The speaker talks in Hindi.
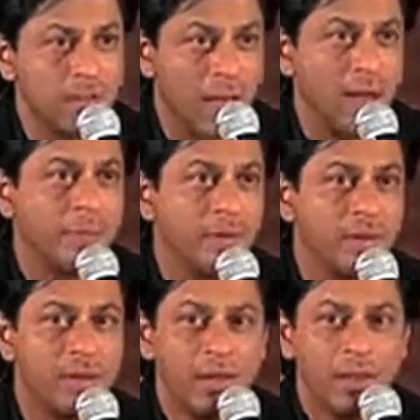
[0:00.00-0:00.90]
यहाँ
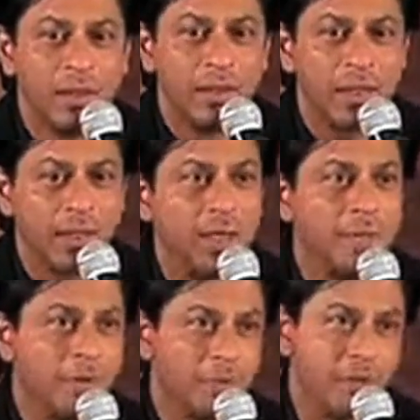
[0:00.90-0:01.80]
पर या
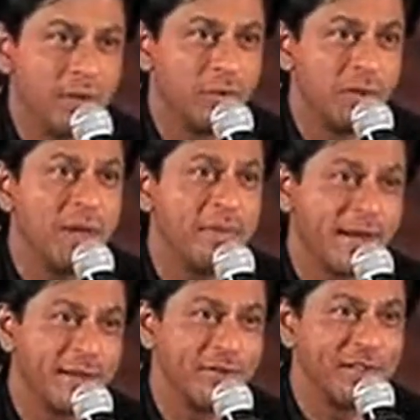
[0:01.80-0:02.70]
कहीं पर भी दुनिया
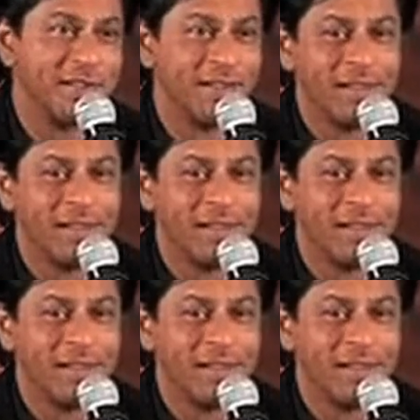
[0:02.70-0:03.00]
में एक्चुअली